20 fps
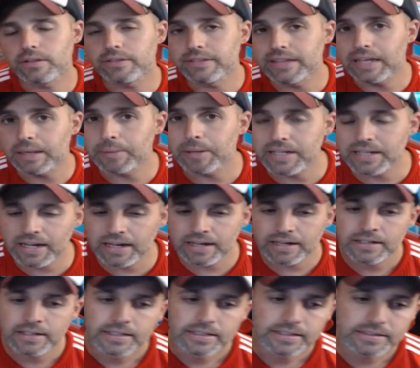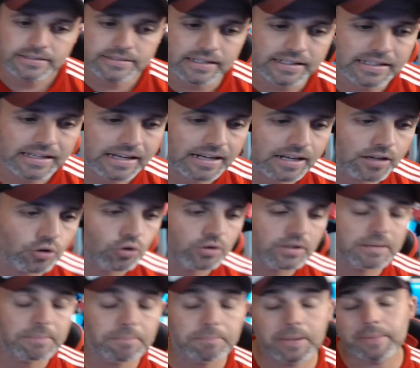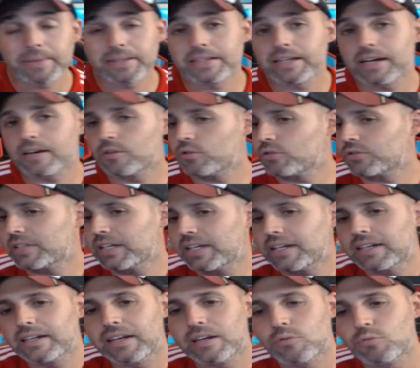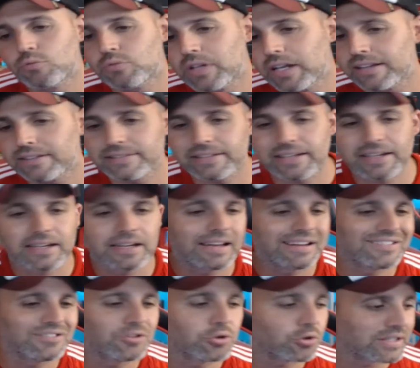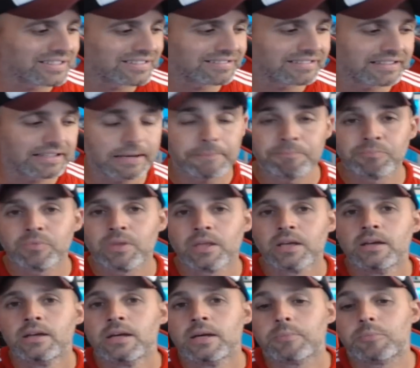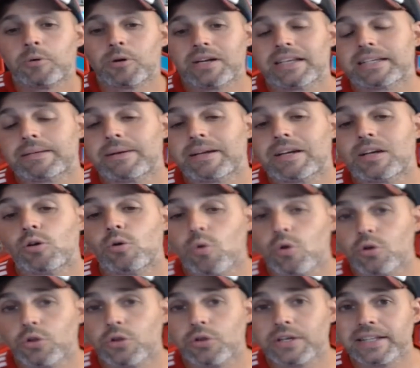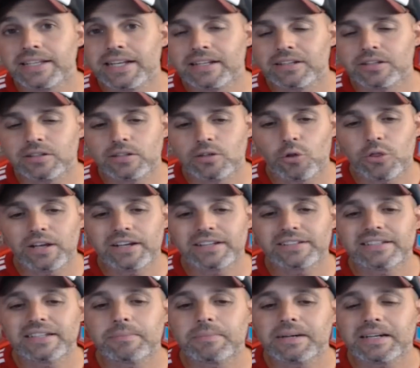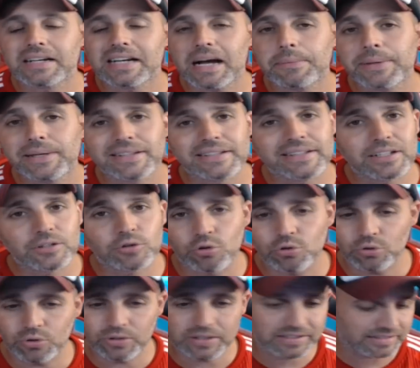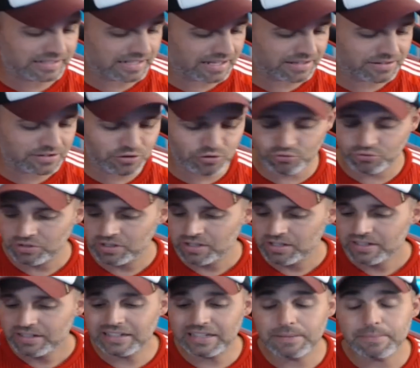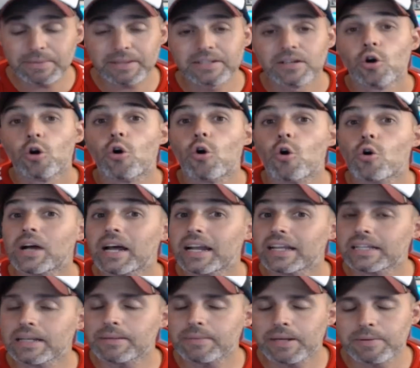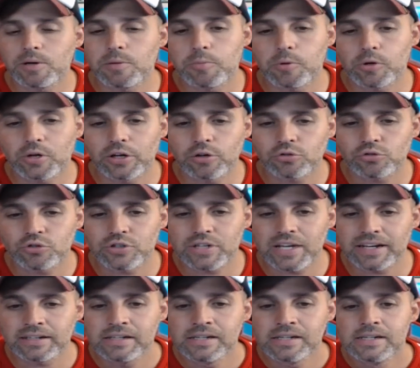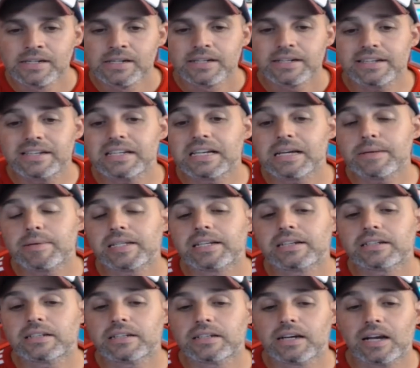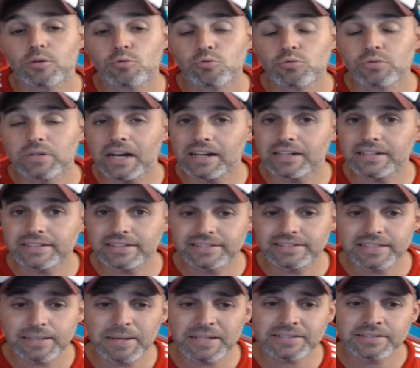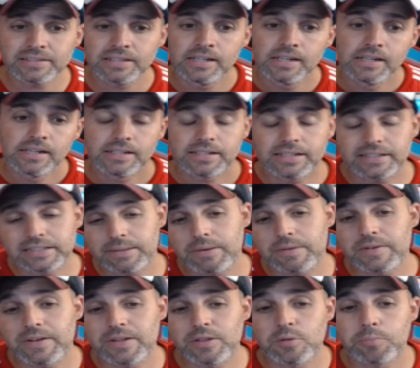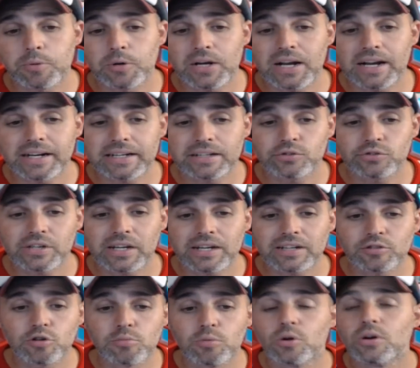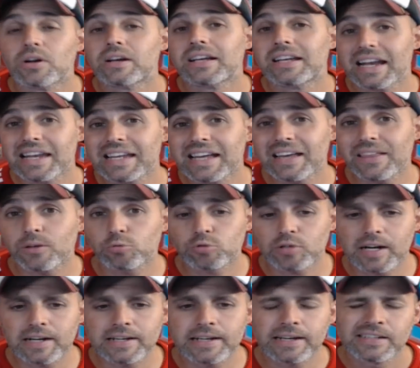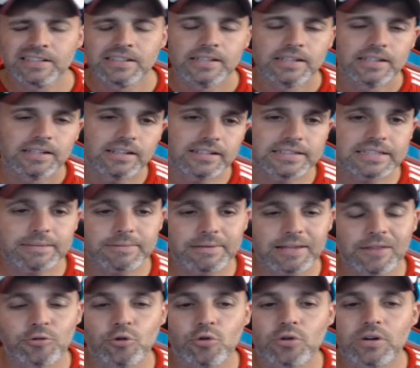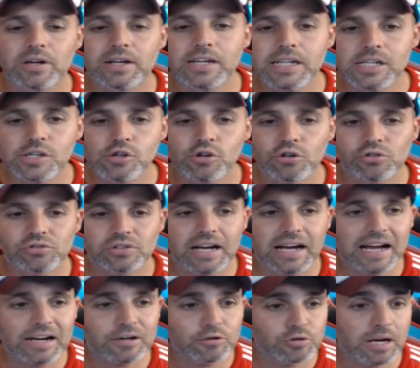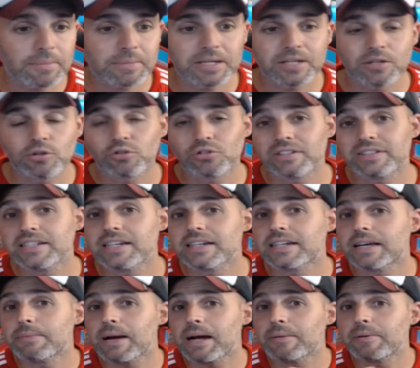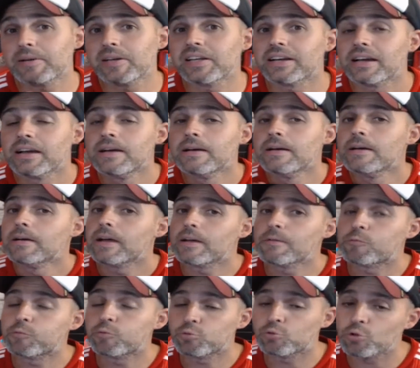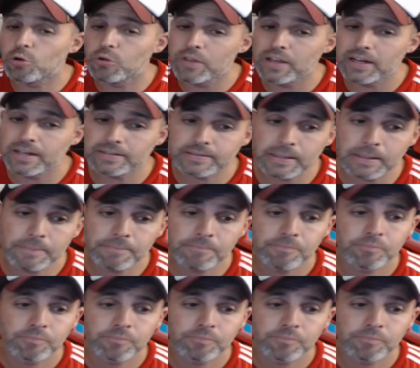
debería sacarlo, implementarlo, no sé, en, un DLC, en lo que sea. Porque ya sabéis que los juegos de hoy en día en los DLC cabe de todo, estadios y demás. Ojalá también, amigos, porque no soñar y que metan alguna licencia más. Que estabais viendo por las redes sociales como la Liga de Australia le estaba dando guiños a Konami. No sé si es que van a venir en futuro DLC